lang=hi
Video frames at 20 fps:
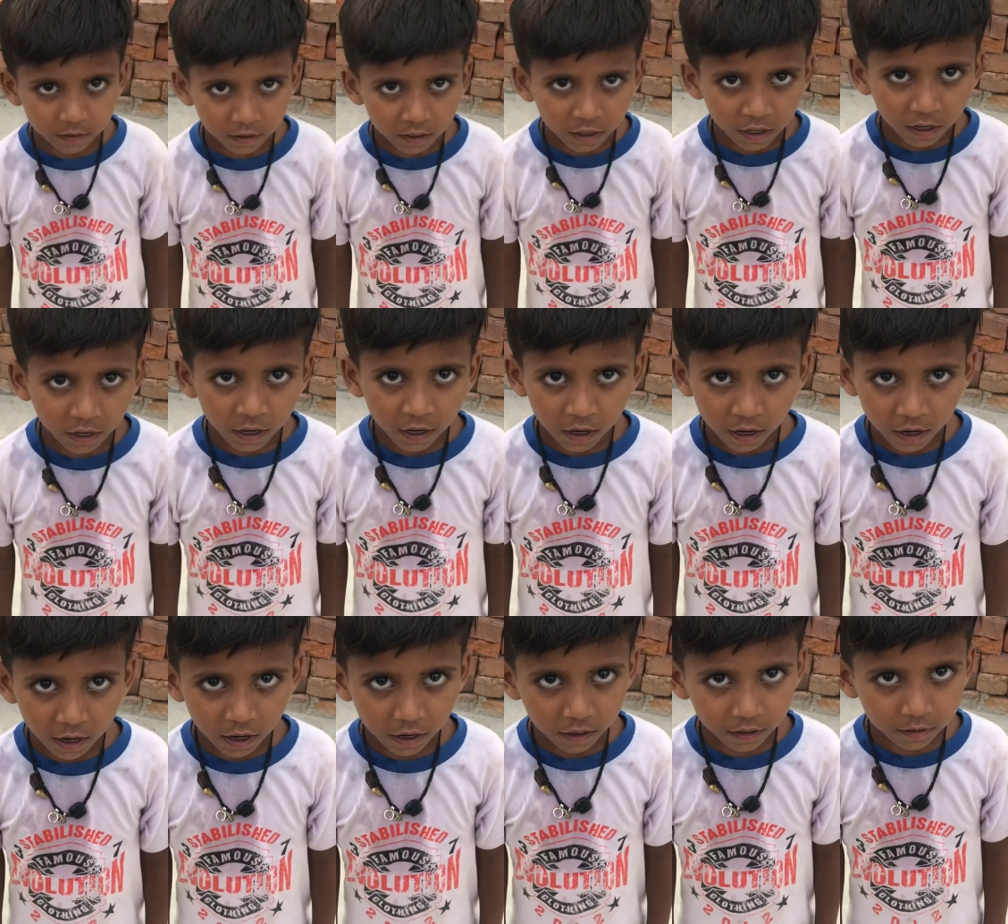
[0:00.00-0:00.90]
अभी
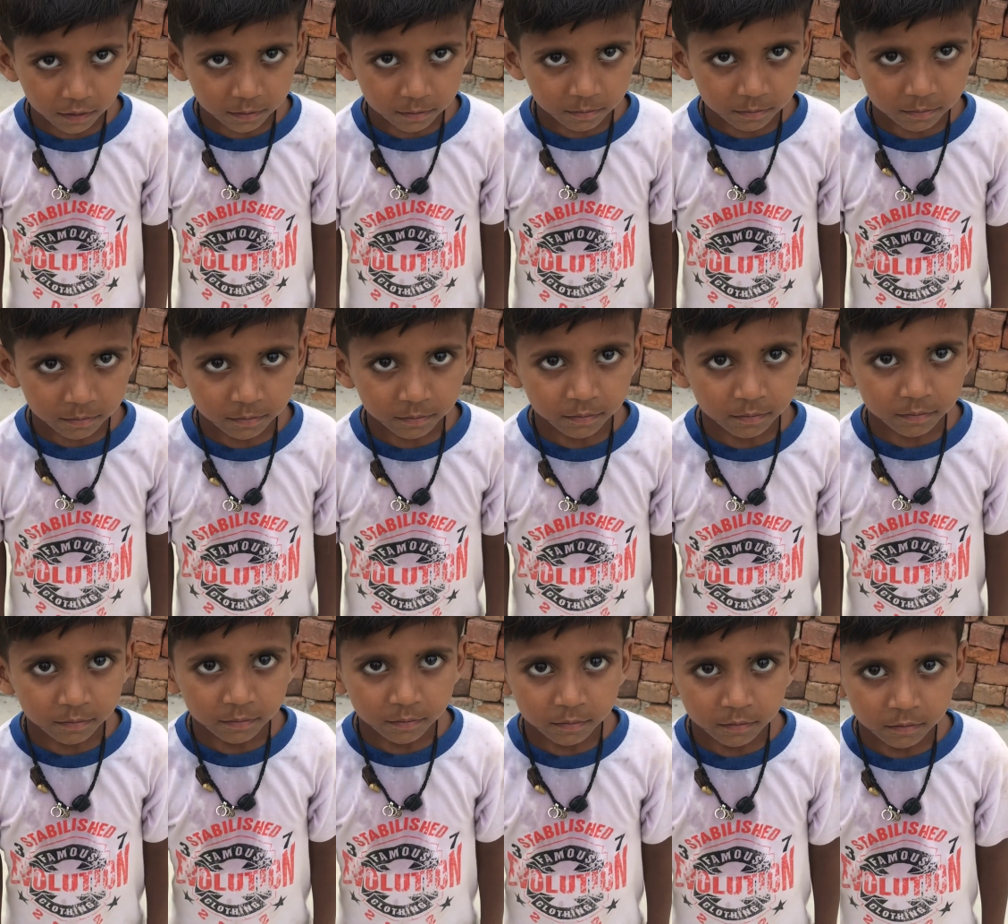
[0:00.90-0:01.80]
हाँ। क्या
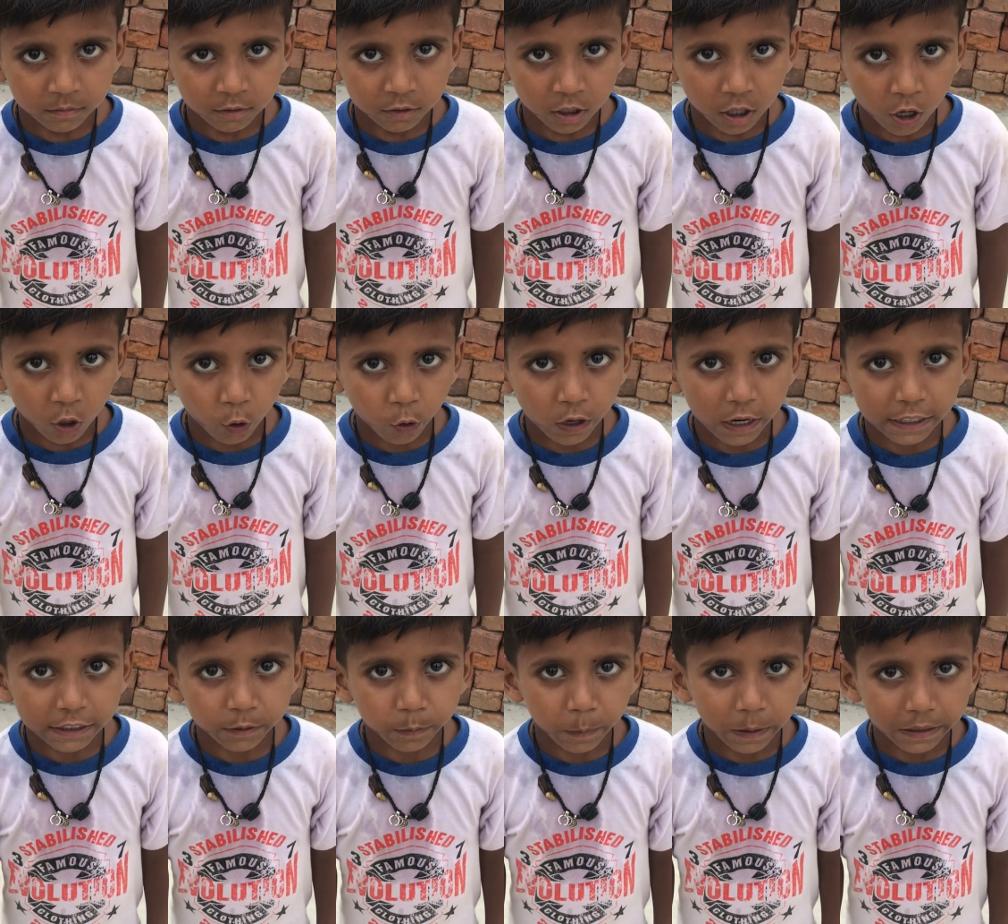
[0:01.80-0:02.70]
हेलो
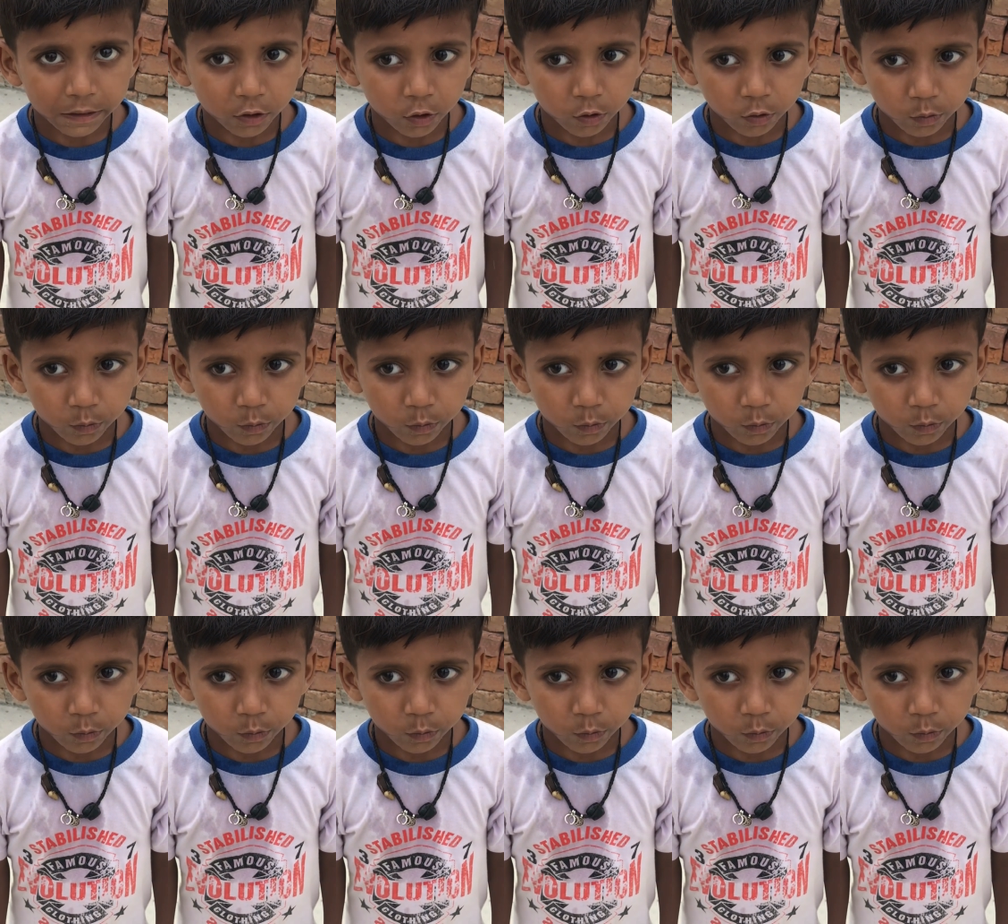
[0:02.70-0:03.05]
गाइस